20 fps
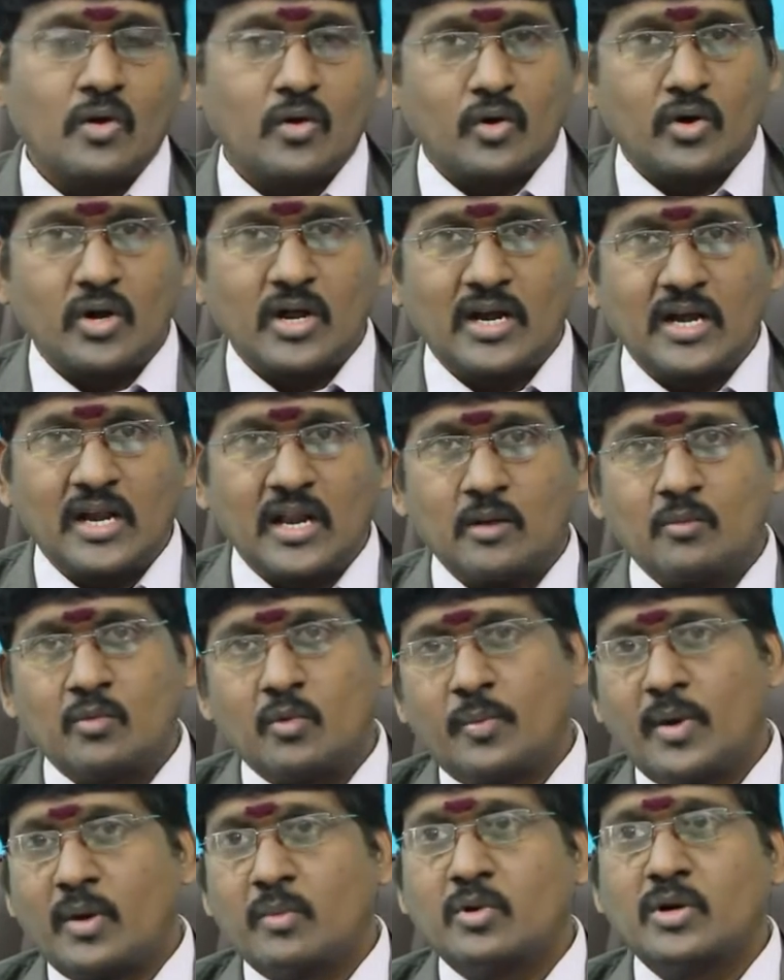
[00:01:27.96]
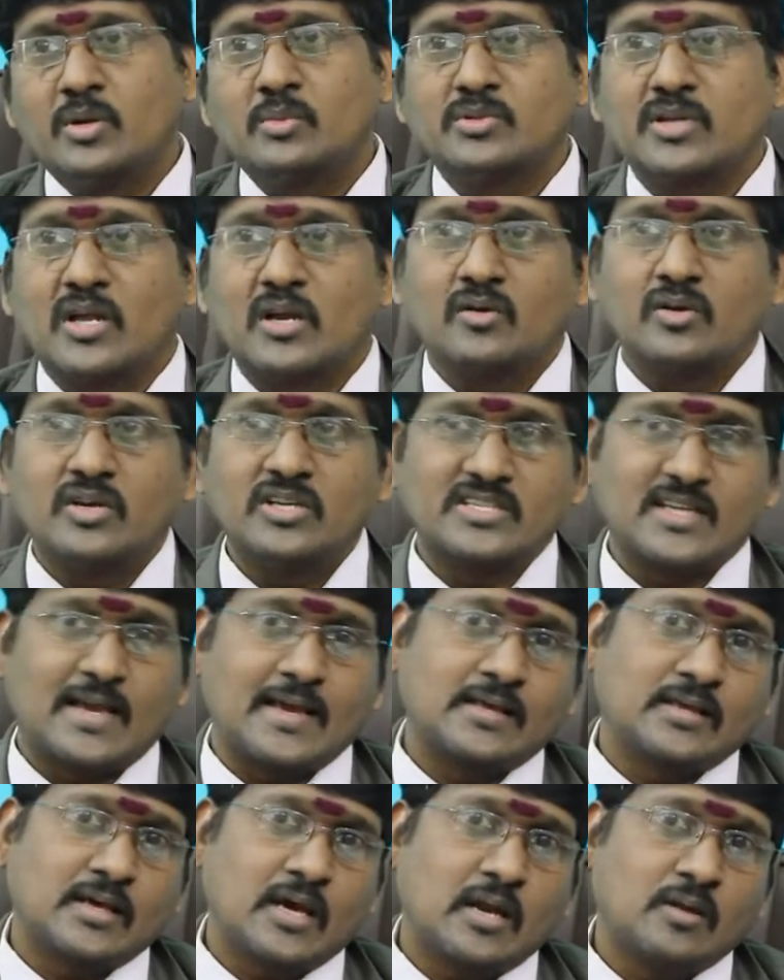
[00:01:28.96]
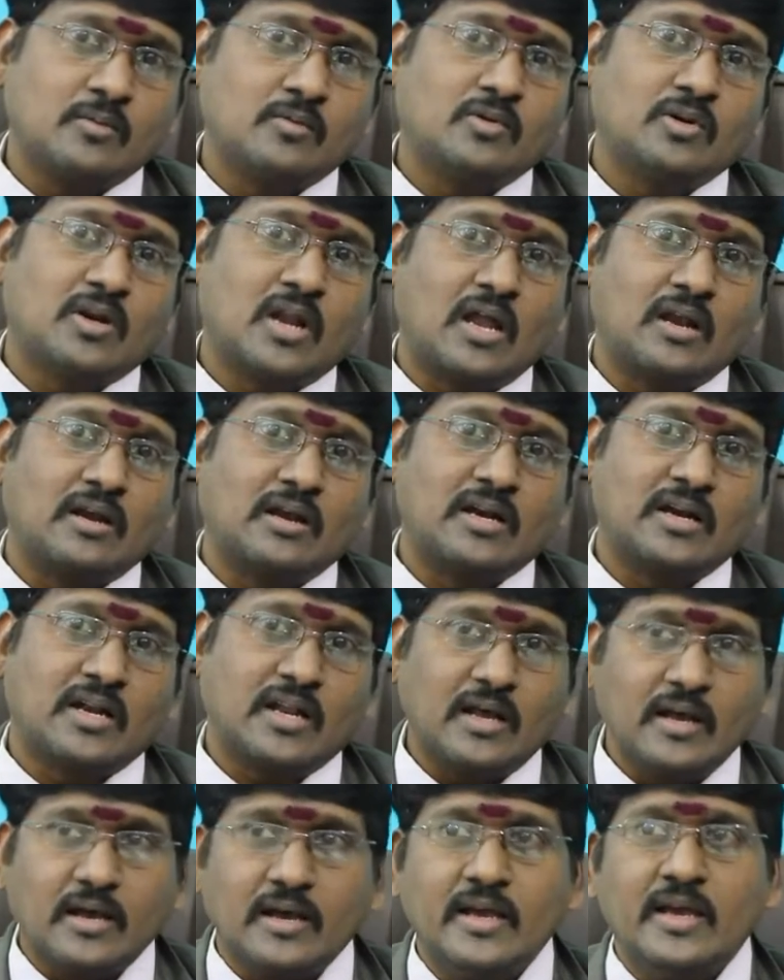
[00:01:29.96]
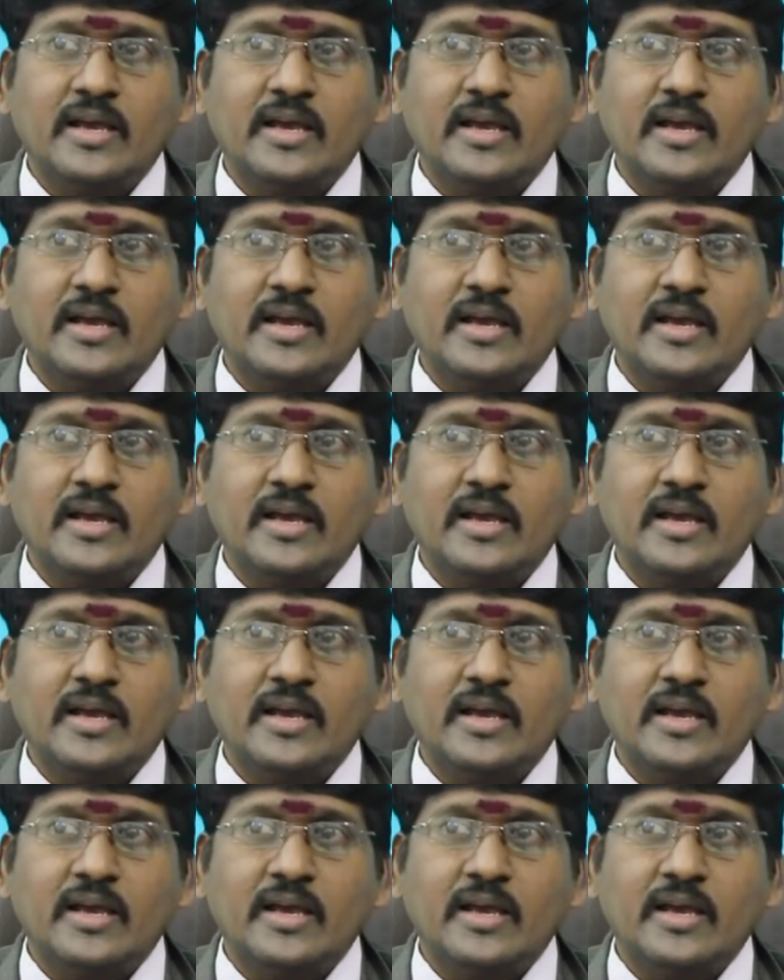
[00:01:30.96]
రెండు గంటల ముప్పై మూడు నిమిషాల నుండి సాయంకాలం నాలుగు గంటల